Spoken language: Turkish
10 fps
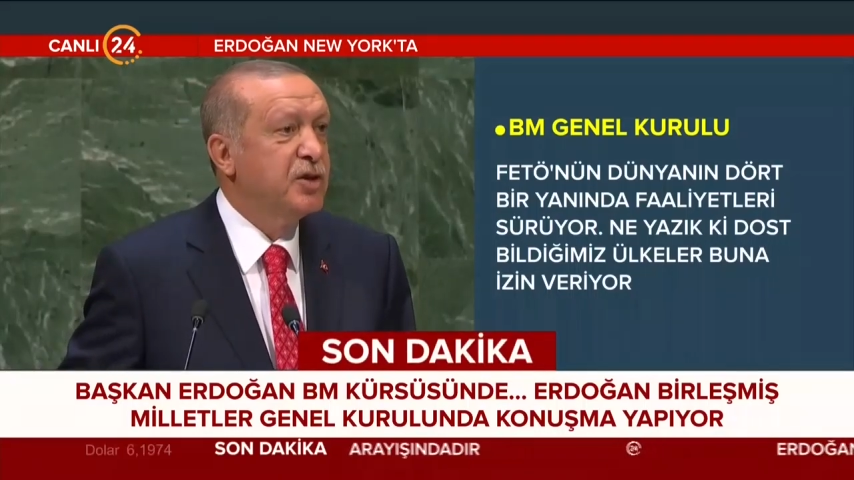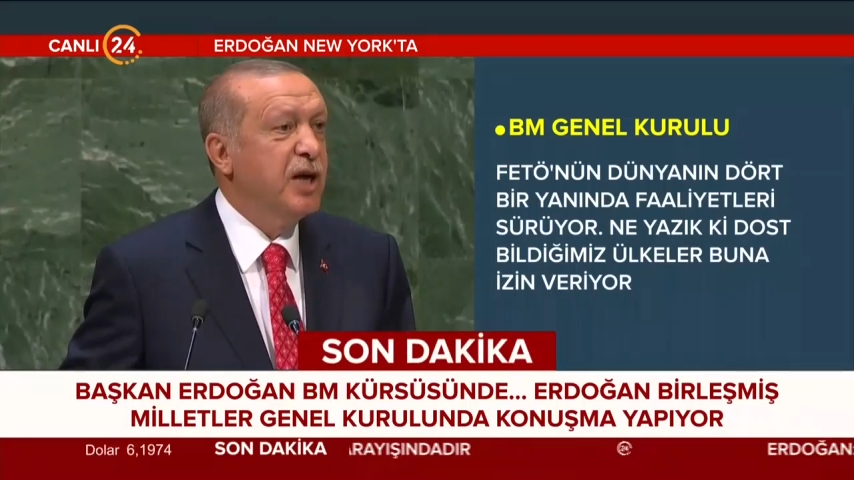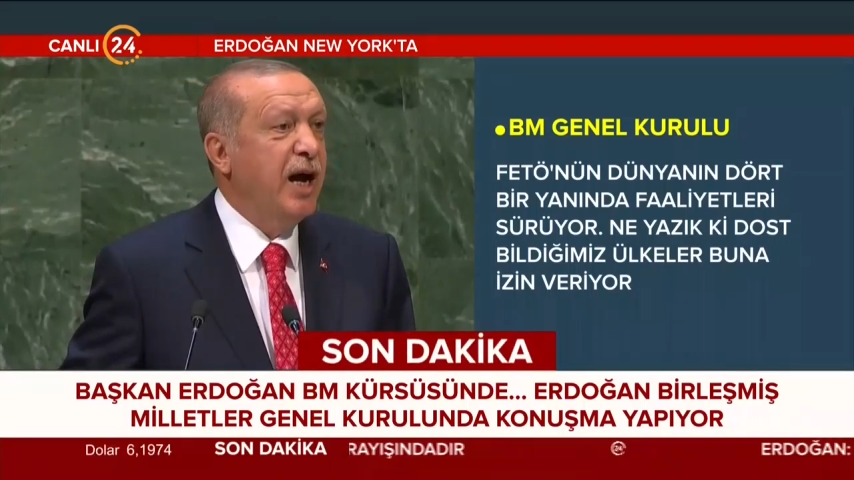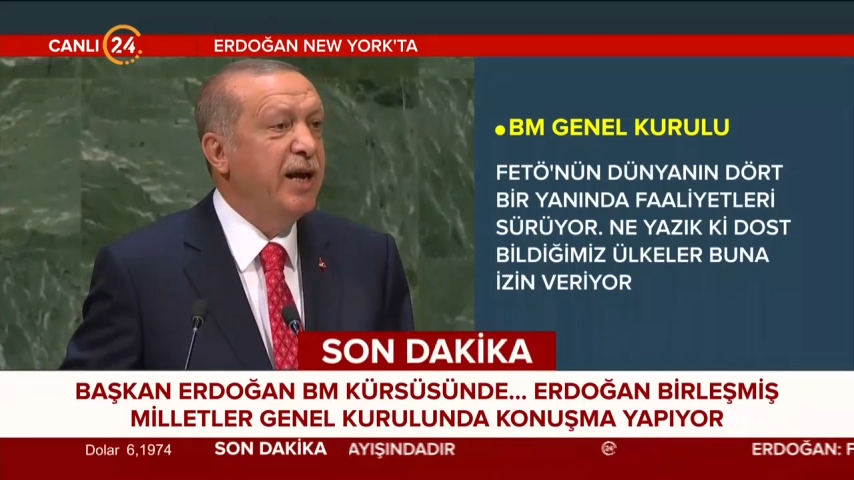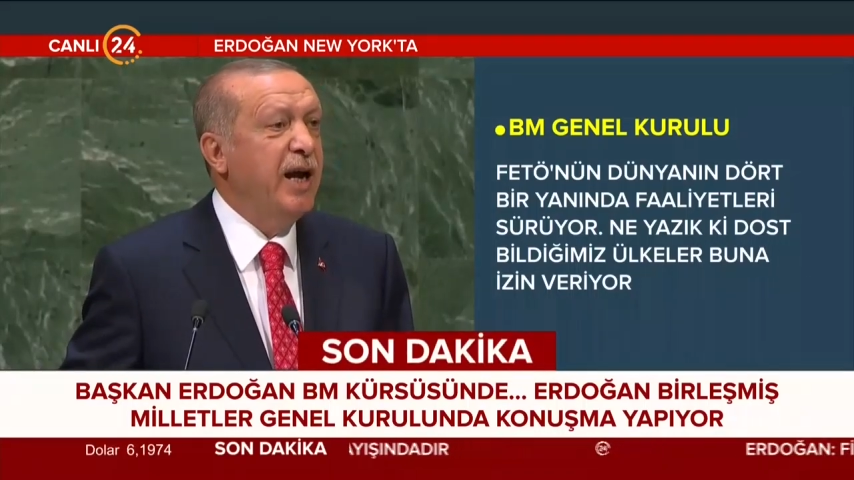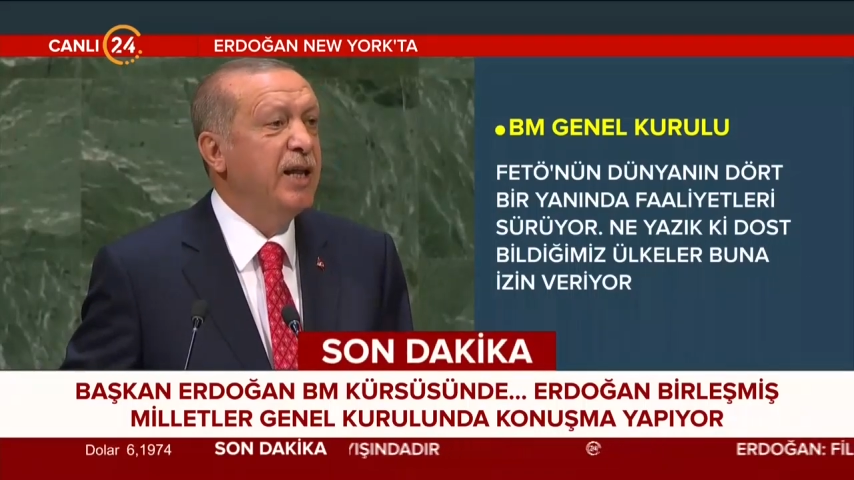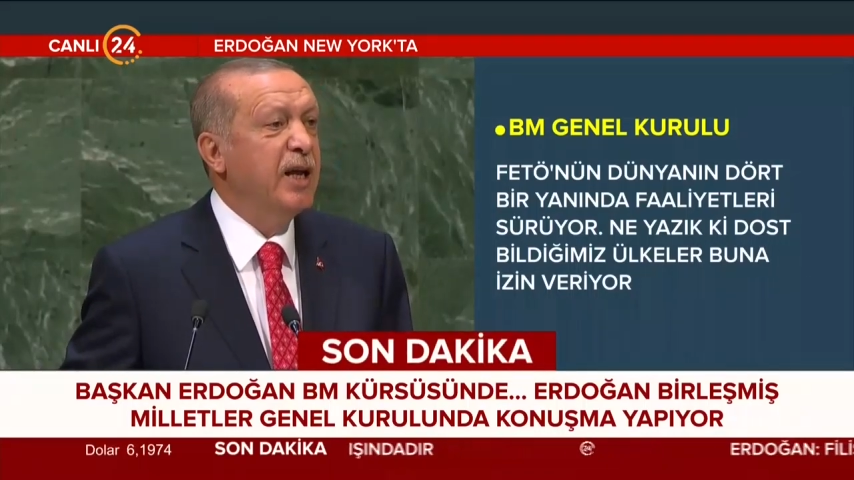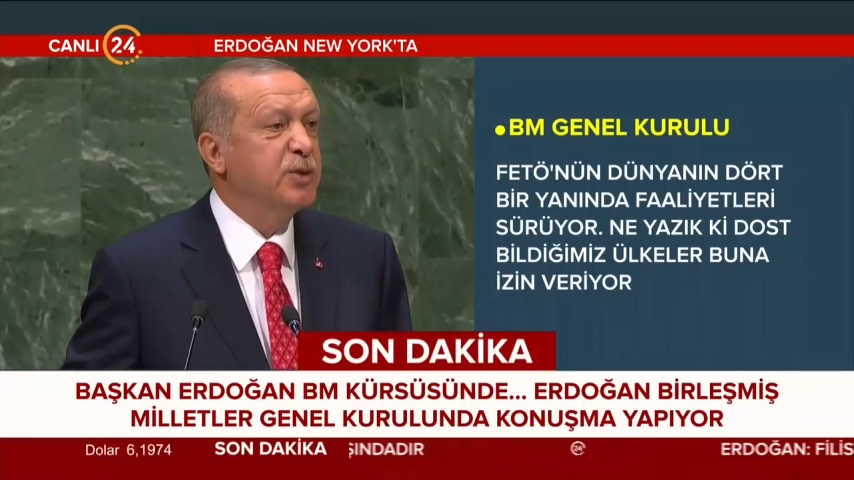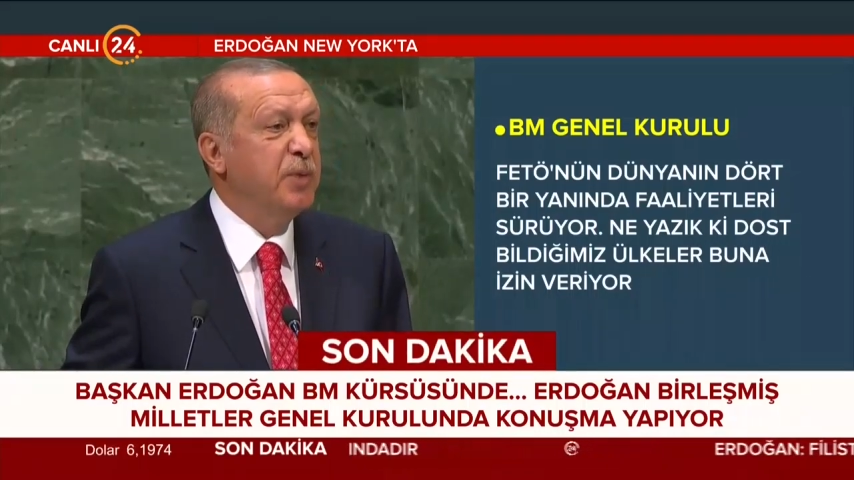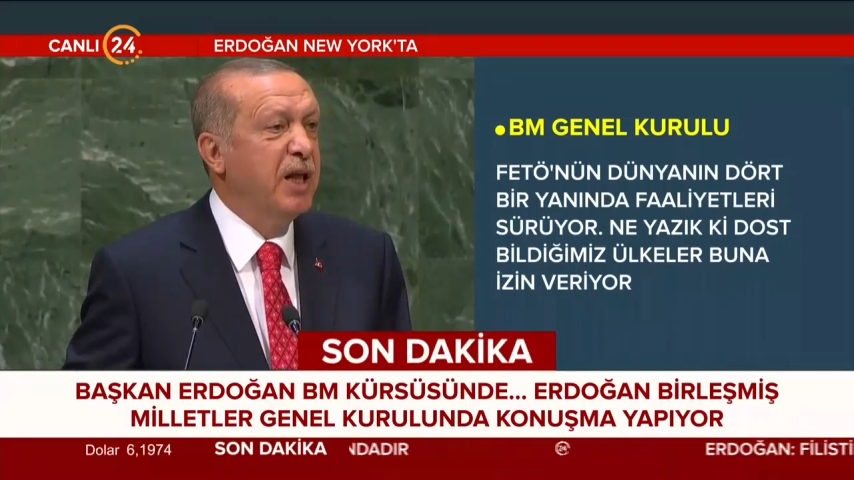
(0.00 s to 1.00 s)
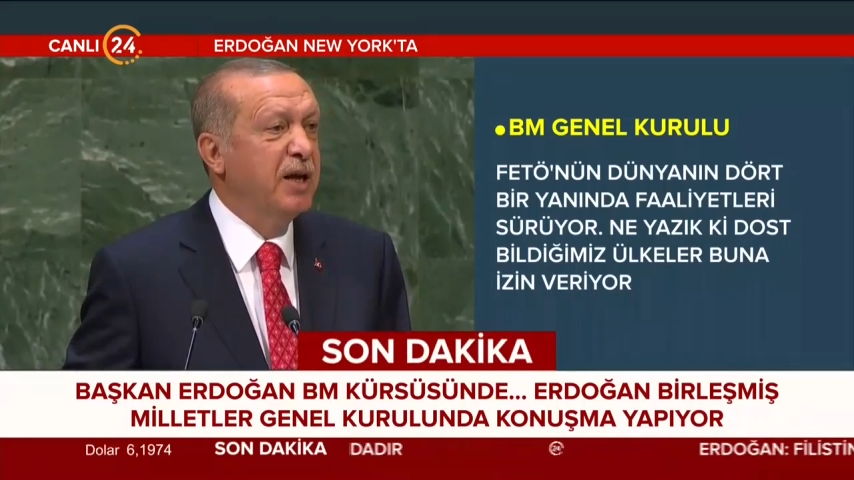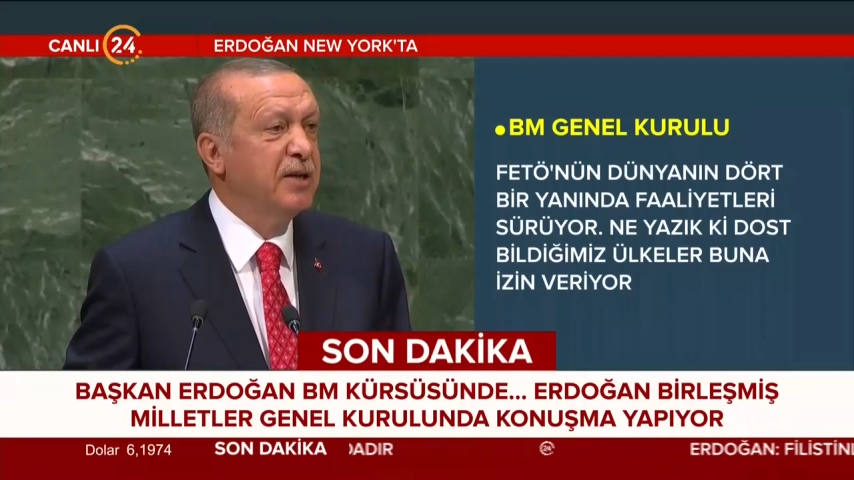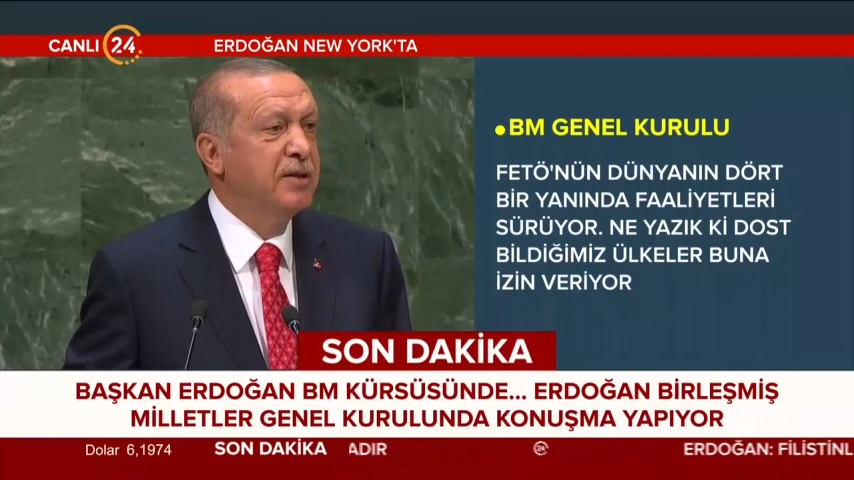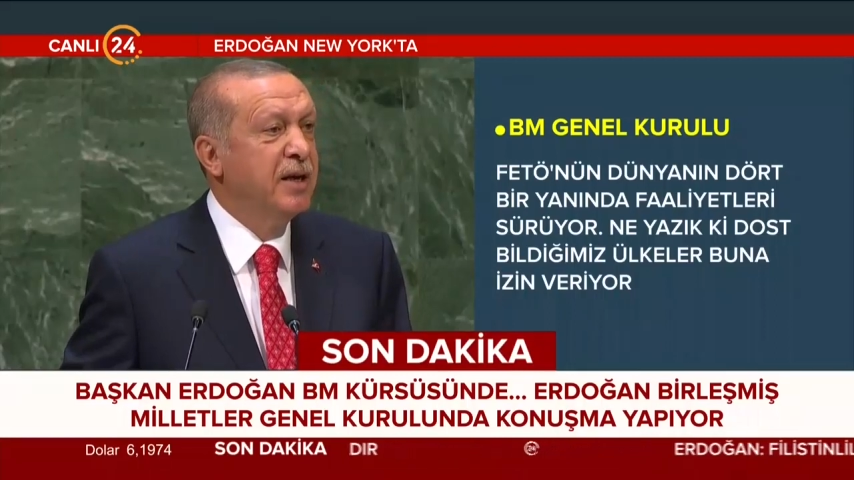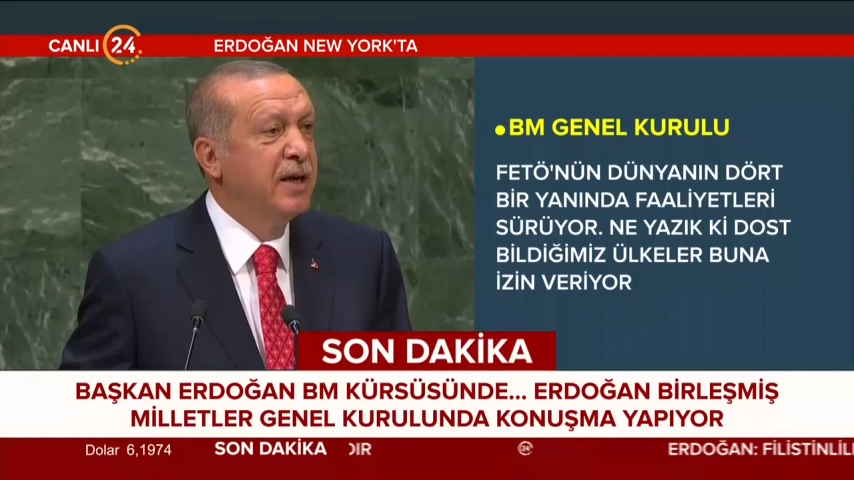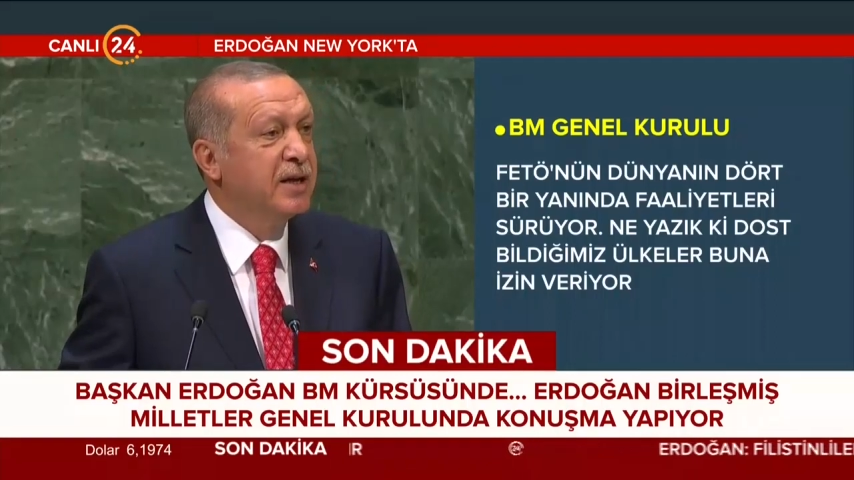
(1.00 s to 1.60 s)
Ticari anlaşmaların